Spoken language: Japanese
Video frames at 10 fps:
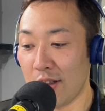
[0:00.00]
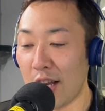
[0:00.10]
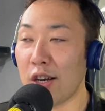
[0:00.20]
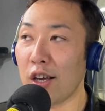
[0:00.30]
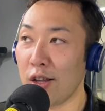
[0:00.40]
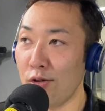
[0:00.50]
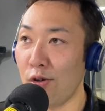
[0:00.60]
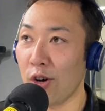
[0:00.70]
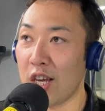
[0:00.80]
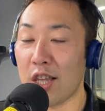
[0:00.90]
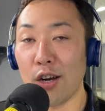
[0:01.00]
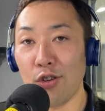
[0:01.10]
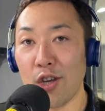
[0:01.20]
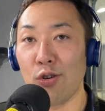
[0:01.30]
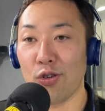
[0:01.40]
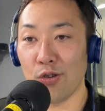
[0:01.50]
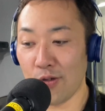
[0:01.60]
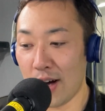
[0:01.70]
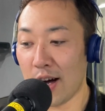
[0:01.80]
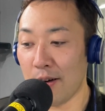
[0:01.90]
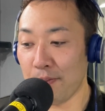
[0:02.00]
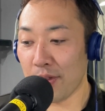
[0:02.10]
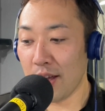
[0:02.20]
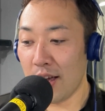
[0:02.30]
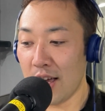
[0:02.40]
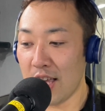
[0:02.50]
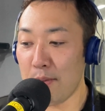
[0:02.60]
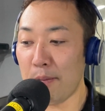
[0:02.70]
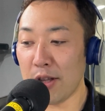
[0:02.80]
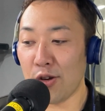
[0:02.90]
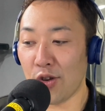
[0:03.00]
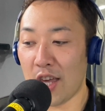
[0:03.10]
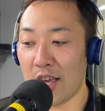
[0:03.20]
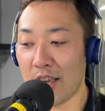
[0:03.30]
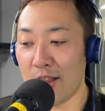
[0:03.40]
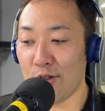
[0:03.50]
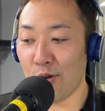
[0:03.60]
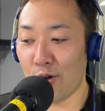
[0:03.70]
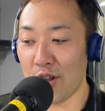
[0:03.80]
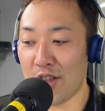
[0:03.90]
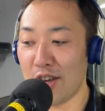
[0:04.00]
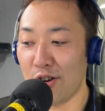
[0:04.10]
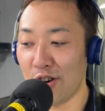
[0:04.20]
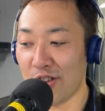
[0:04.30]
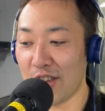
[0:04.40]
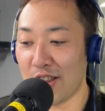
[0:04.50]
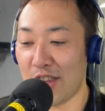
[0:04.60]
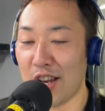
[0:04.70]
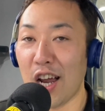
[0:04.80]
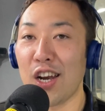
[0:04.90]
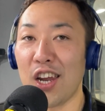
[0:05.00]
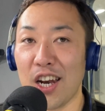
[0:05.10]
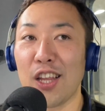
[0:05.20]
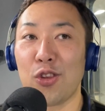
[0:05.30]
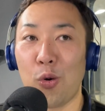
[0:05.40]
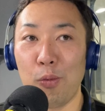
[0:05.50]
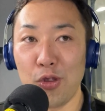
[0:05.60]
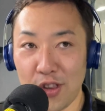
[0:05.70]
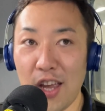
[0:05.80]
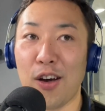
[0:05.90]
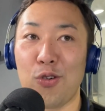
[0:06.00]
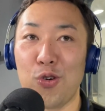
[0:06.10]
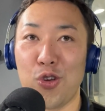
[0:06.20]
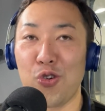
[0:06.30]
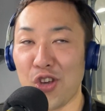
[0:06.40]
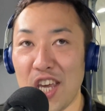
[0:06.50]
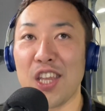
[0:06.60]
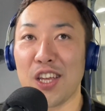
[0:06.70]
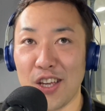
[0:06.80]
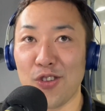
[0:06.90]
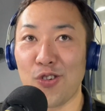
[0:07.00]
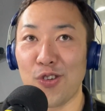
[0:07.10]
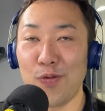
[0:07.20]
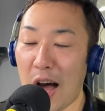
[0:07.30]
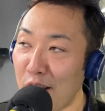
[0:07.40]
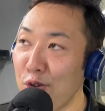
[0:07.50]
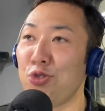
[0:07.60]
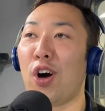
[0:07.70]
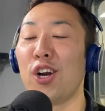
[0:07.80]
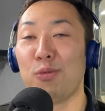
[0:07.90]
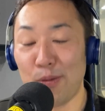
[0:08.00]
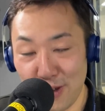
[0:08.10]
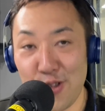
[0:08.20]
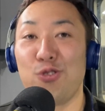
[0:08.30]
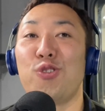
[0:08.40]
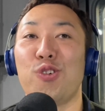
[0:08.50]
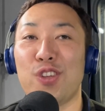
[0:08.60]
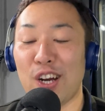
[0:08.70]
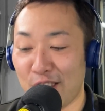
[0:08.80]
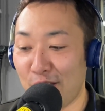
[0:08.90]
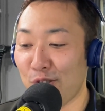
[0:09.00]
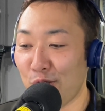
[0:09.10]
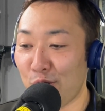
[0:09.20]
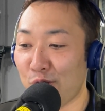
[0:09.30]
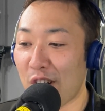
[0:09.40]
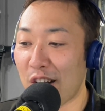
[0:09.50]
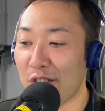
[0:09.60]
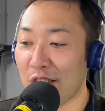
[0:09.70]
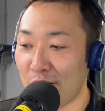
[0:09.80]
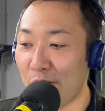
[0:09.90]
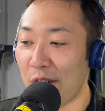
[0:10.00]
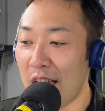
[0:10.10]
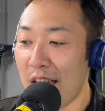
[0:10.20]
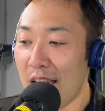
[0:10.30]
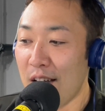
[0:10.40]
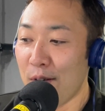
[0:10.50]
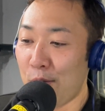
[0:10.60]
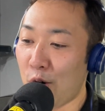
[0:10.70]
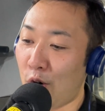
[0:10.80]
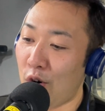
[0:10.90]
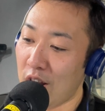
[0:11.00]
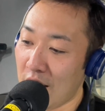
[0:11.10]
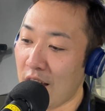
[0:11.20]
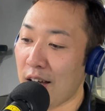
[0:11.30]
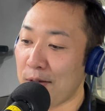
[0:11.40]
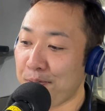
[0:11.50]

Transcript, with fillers: なんだけどギターのヒロ君は今までの経験上これシングルに絶対なんねえなって思ってこの曲聴いてたとまあ案の定アルバムに収録されてるということなんですけどもうこれね